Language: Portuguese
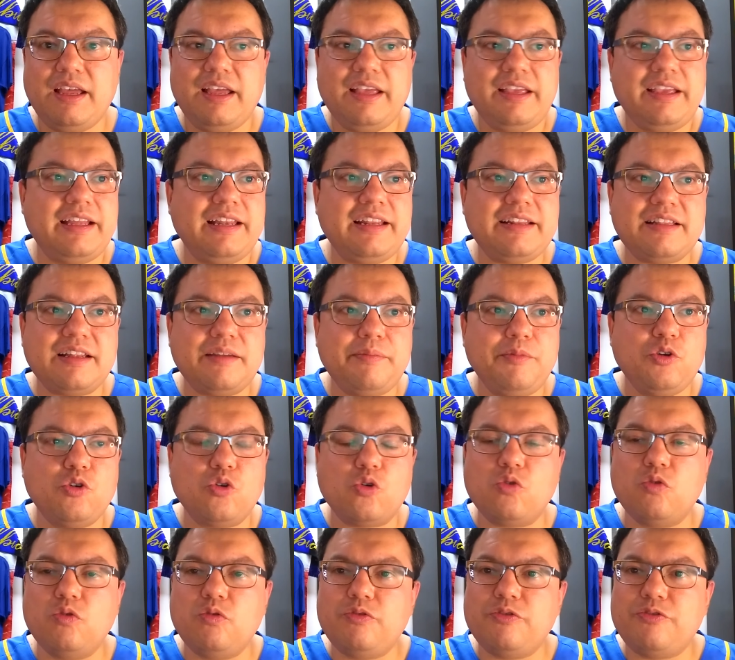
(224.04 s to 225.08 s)
E ele terminou
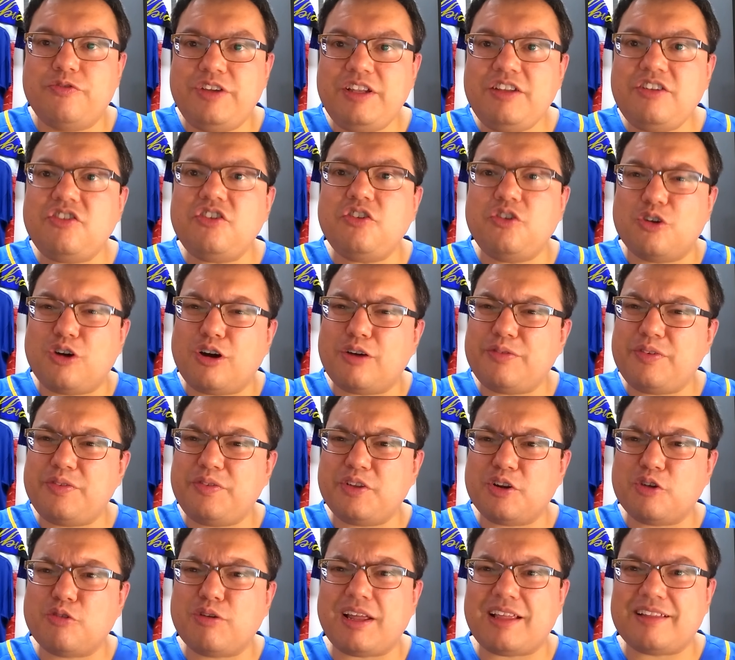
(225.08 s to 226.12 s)
com
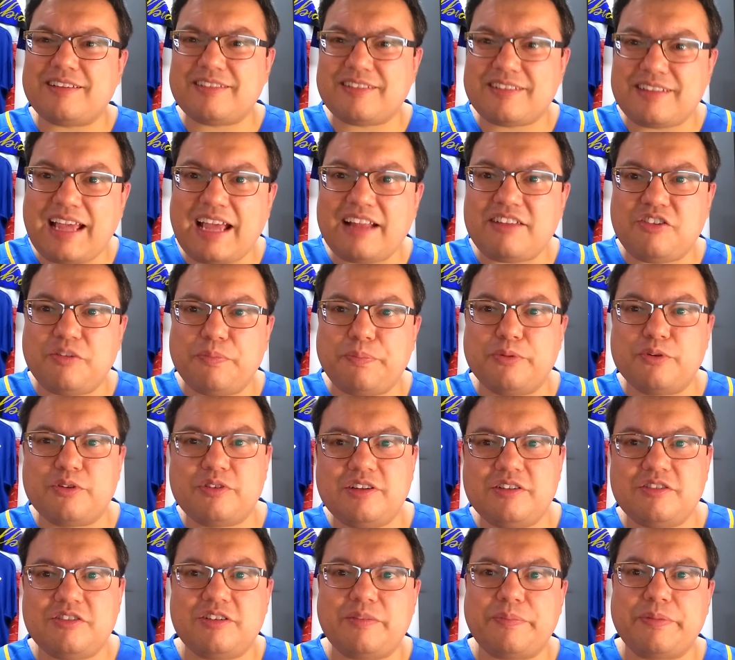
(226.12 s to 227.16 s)

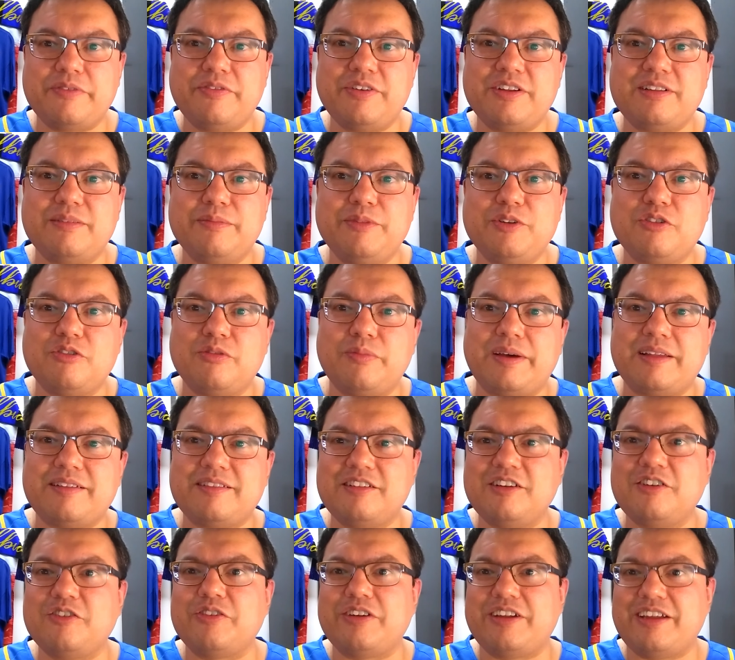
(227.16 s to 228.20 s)
29,7% de aproveitamento no
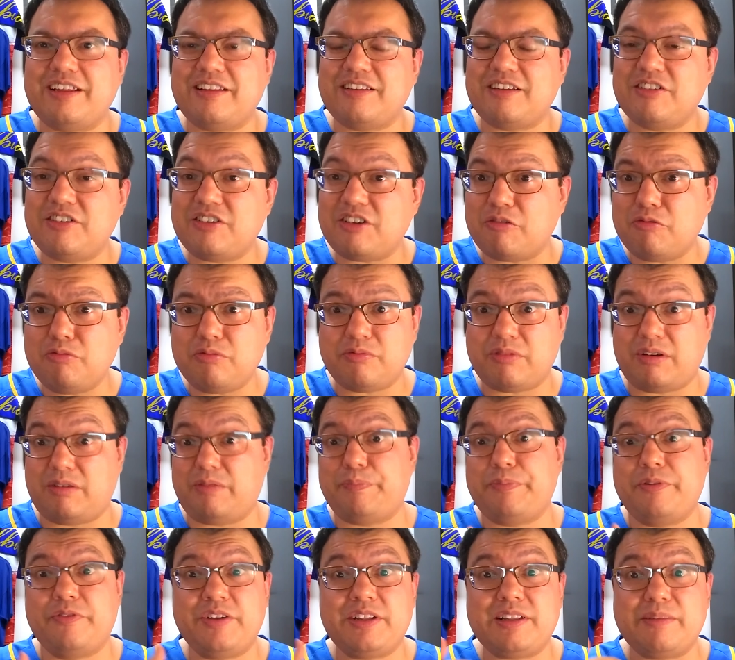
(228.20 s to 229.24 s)
bastão, né? Que é um
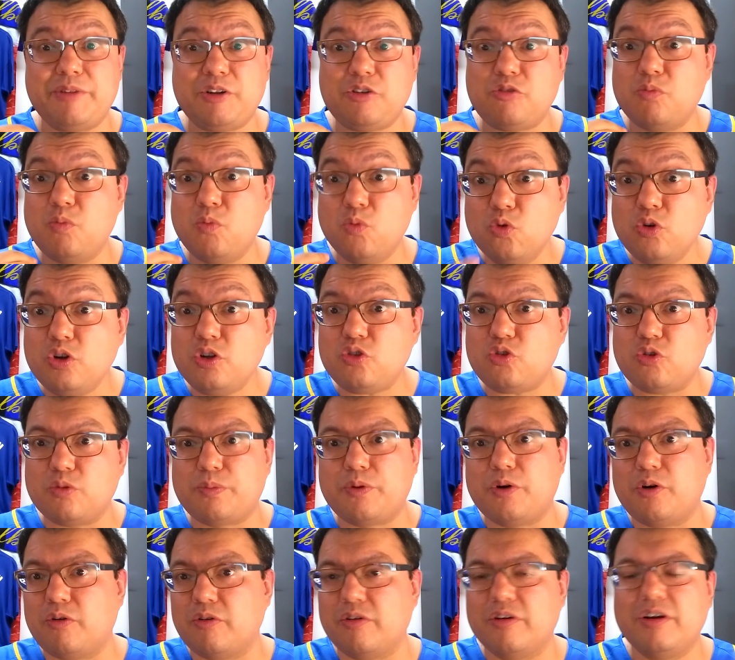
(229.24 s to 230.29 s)
aproveitamento muito
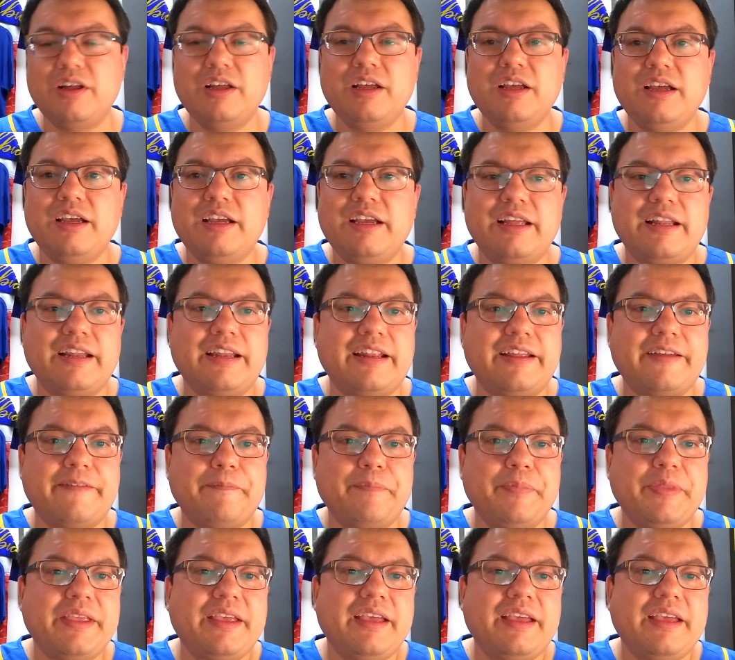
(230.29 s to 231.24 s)
bom, né?